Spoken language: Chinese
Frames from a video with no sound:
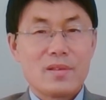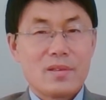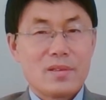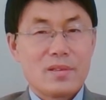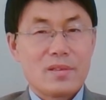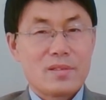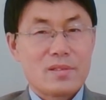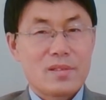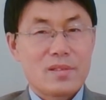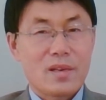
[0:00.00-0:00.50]

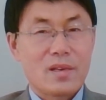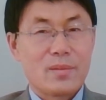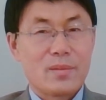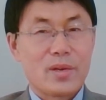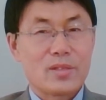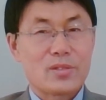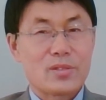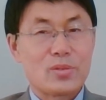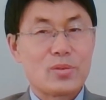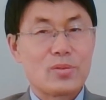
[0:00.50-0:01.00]
在和
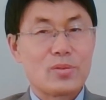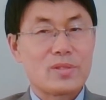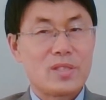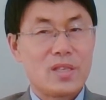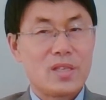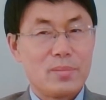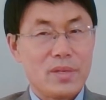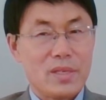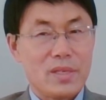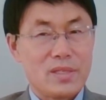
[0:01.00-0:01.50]
毛泽东
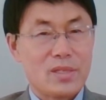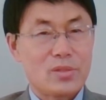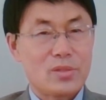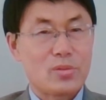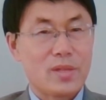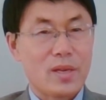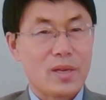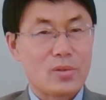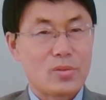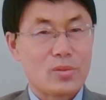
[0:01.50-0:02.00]
亲密接触
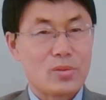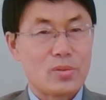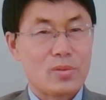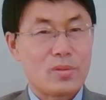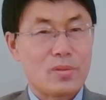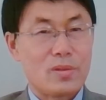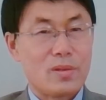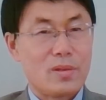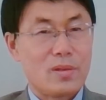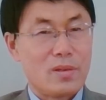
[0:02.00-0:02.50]
当中，
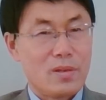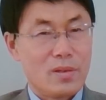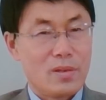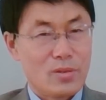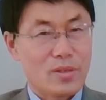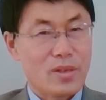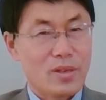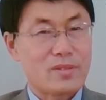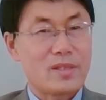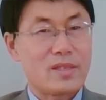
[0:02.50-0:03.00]
刘
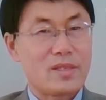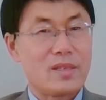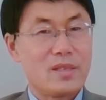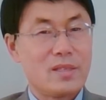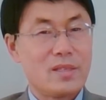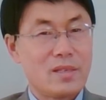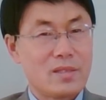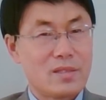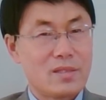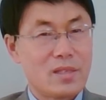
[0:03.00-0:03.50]
少奇一
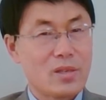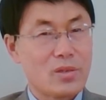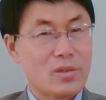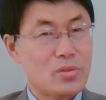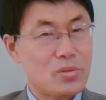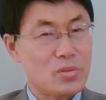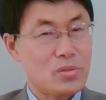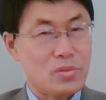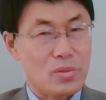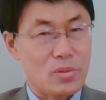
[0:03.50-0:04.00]
定知道
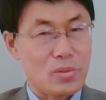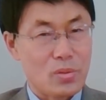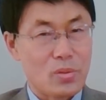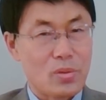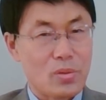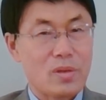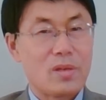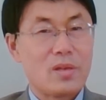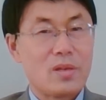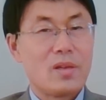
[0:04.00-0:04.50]
许
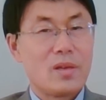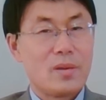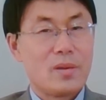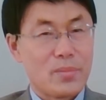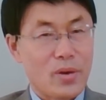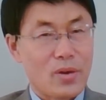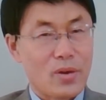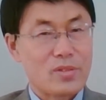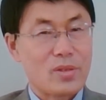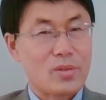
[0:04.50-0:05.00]
多
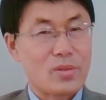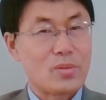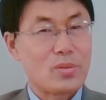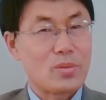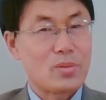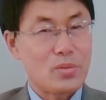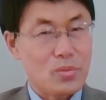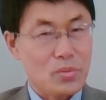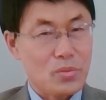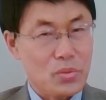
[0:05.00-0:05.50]
毛泽东
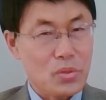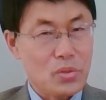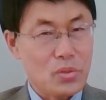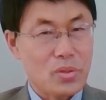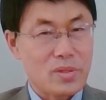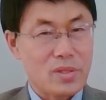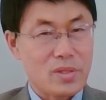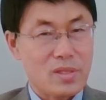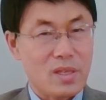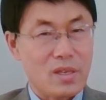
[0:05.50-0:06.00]
愚
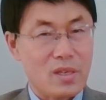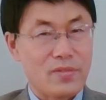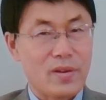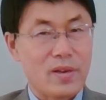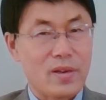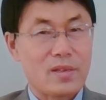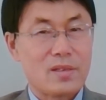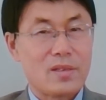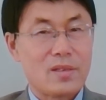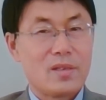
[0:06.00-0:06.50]
蠢的地
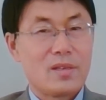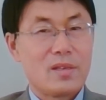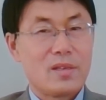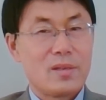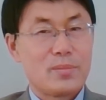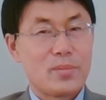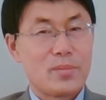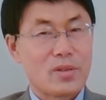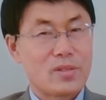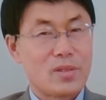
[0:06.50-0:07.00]
方，
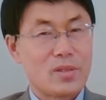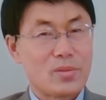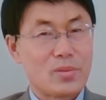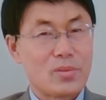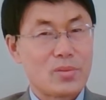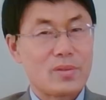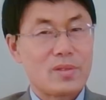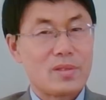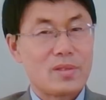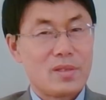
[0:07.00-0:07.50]
毛泽
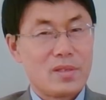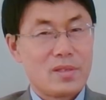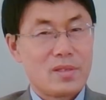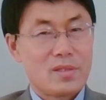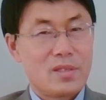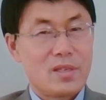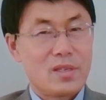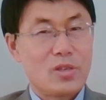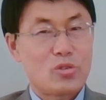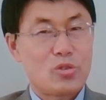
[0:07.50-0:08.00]
东
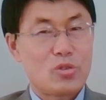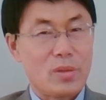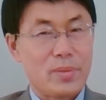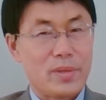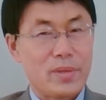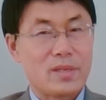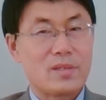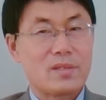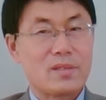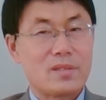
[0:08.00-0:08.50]
治理水
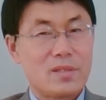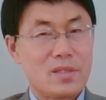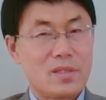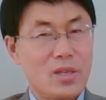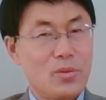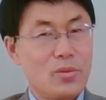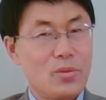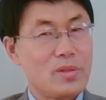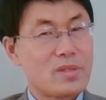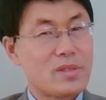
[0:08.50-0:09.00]
平低
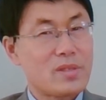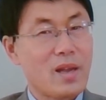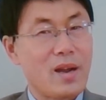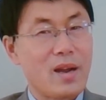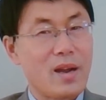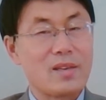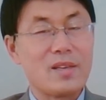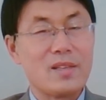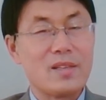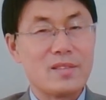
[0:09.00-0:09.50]
于
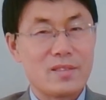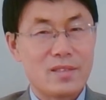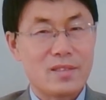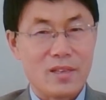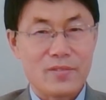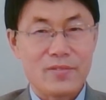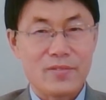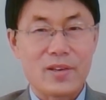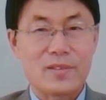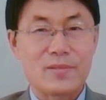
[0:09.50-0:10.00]
常人的地方。